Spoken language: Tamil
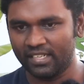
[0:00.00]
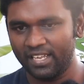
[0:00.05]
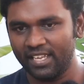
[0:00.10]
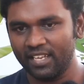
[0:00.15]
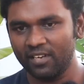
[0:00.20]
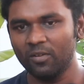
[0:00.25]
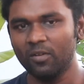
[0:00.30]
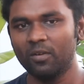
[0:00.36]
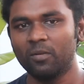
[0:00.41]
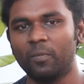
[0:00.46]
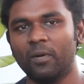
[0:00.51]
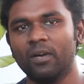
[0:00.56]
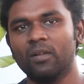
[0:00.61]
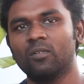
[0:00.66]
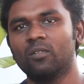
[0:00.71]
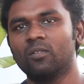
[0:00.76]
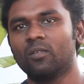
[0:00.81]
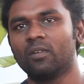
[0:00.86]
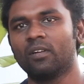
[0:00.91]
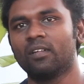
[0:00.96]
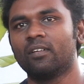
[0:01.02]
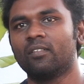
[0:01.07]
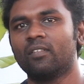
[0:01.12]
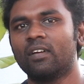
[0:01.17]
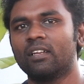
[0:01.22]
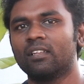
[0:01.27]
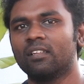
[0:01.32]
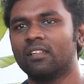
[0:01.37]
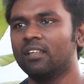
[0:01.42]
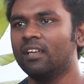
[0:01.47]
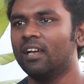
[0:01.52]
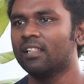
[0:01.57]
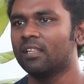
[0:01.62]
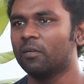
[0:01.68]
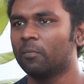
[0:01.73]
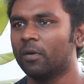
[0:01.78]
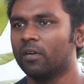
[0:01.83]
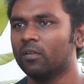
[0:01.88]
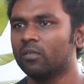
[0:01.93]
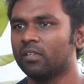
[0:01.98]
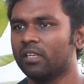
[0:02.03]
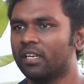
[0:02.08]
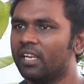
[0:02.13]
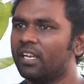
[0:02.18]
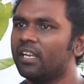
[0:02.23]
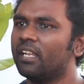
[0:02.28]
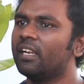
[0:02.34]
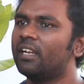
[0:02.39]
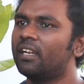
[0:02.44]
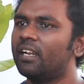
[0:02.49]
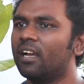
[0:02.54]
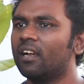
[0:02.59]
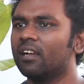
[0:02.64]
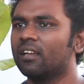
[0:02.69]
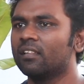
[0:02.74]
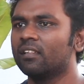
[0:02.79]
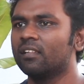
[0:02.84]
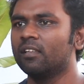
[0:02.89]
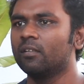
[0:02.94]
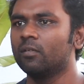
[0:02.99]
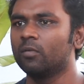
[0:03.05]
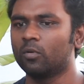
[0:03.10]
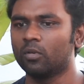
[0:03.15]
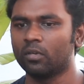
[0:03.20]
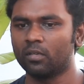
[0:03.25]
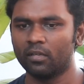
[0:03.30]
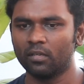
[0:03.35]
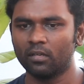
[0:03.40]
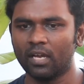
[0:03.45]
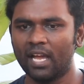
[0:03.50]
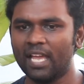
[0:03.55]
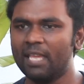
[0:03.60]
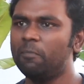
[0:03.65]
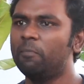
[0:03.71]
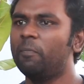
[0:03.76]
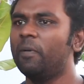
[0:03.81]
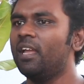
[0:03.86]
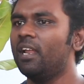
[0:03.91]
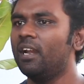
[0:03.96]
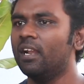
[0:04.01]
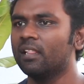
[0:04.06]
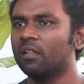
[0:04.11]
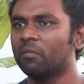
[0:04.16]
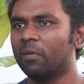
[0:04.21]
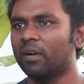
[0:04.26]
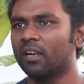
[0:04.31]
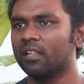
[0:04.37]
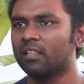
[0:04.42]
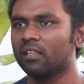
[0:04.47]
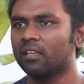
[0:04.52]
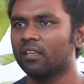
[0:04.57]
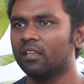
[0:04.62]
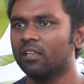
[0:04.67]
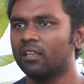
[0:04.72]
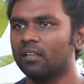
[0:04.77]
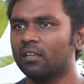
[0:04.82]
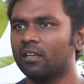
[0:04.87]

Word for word: திடீர்னு ஒரு படம் ஒன்று வருது அந்த படம் திடீர்னு ஹிட் ஆகுது ஒரு ஹைப்பே இல்லை அந்த படத்துக்கு